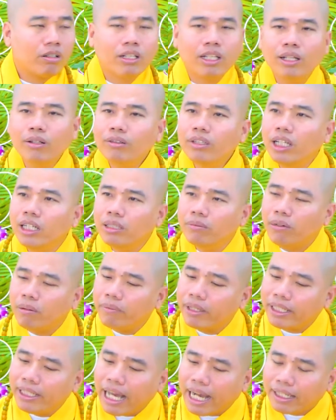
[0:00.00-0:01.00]
Còn nếu như
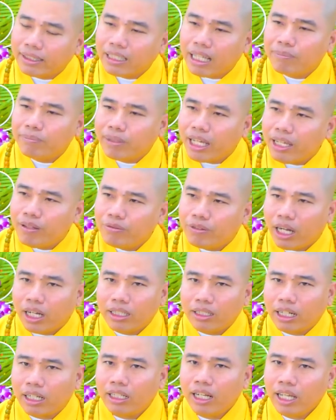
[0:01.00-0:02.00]
mà mình đặt tâm ngay
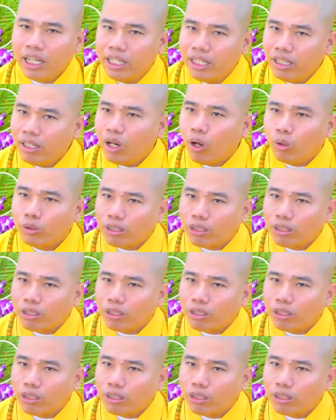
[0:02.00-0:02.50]
Phật là nó hiển